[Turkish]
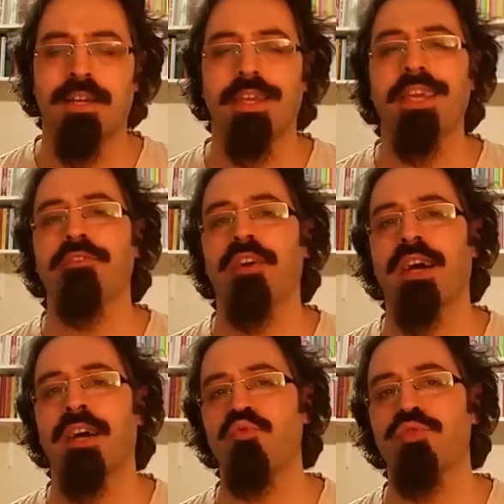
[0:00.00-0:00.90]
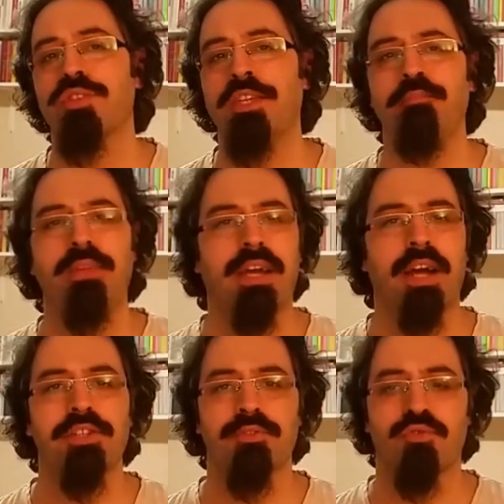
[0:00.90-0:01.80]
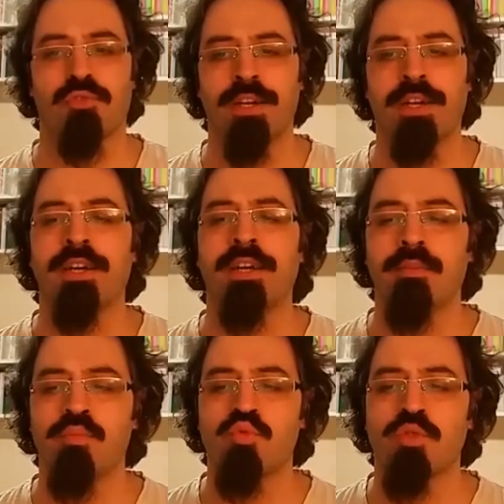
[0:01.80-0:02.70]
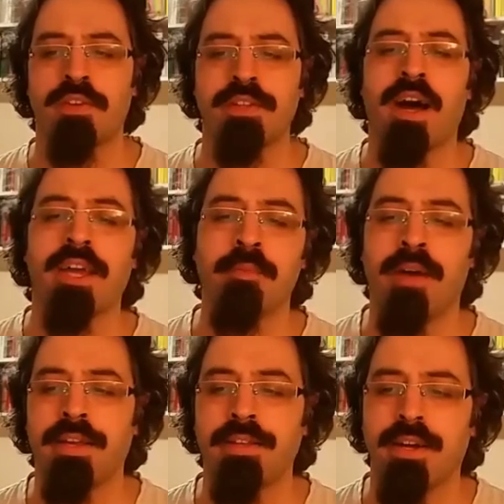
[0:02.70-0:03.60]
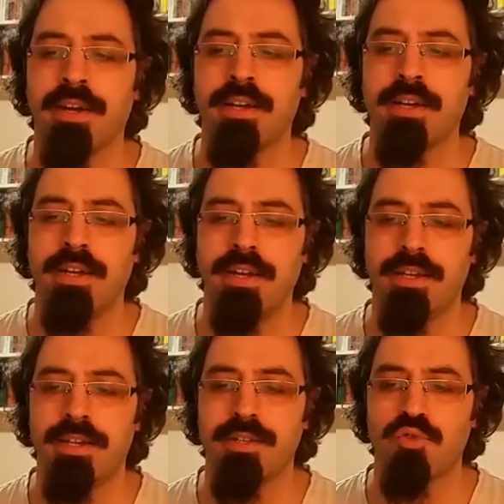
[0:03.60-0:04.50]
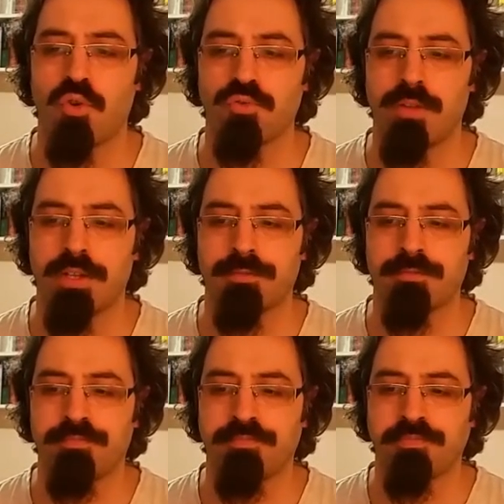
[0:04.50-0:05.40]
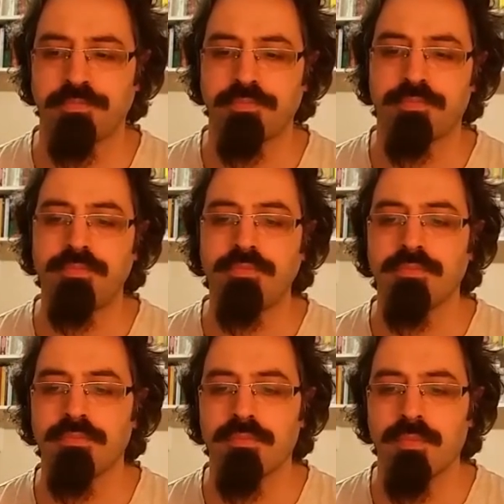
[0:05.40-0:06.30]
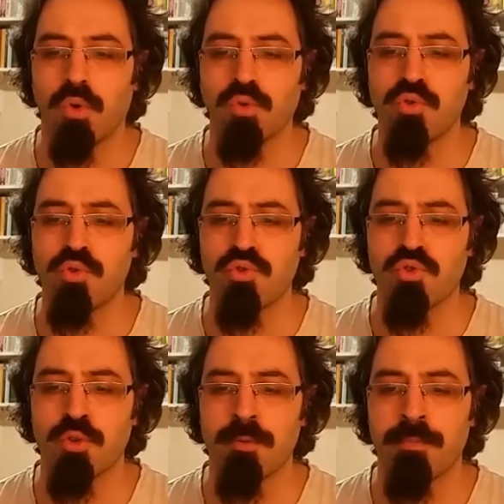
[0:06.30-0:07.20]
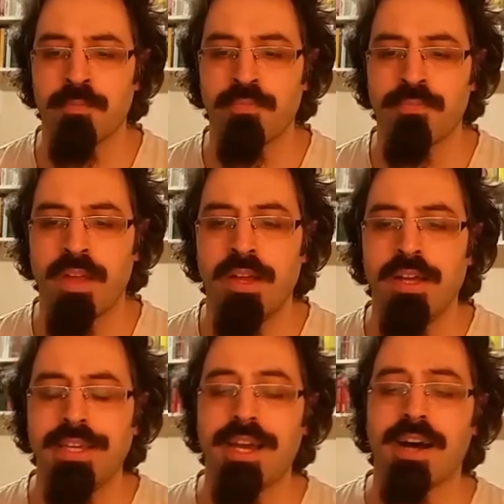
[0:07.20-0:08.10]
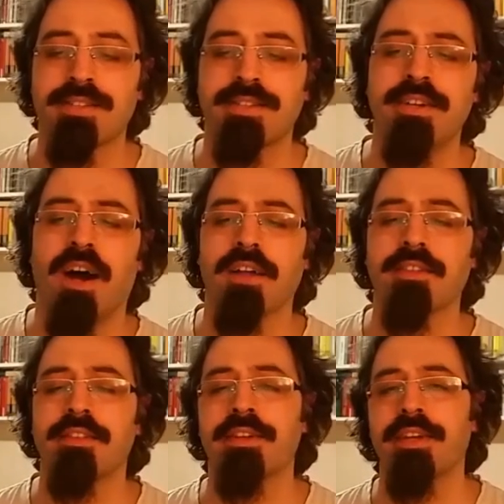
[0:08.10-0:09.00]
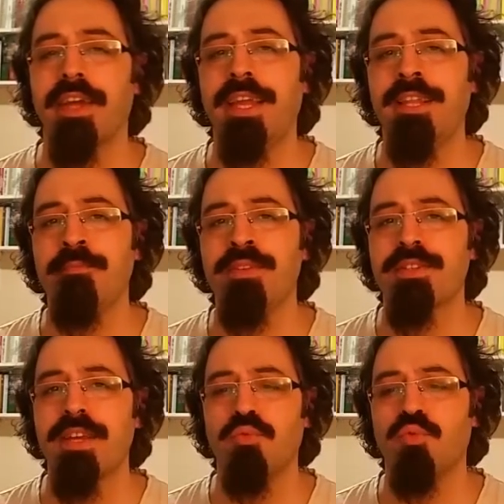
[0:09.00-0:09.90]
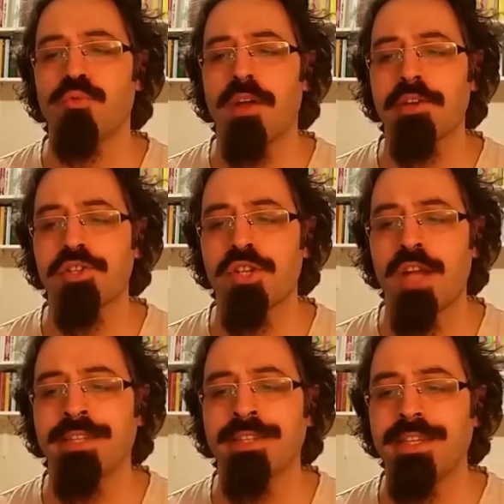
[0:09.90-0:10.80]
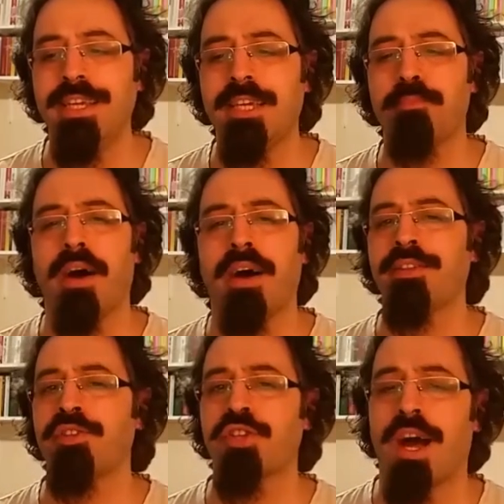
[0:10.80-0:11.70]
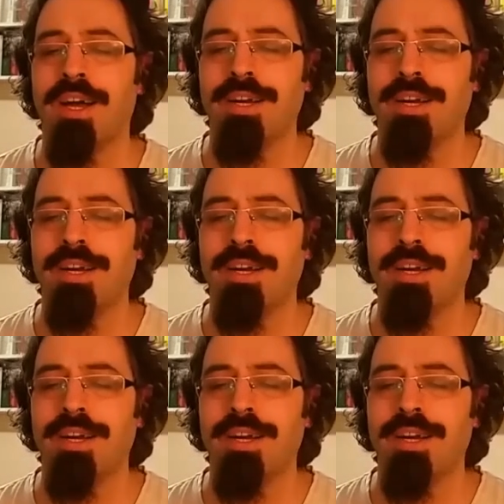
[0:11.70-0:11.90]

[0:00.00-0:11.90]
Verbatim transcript: İlk vakanüvis kim? Birkaç yıl sonra Mustafa Naim Ağa'yı e, sordular. 33. Yazdığı hatları elimize ulaşan ilk padişah.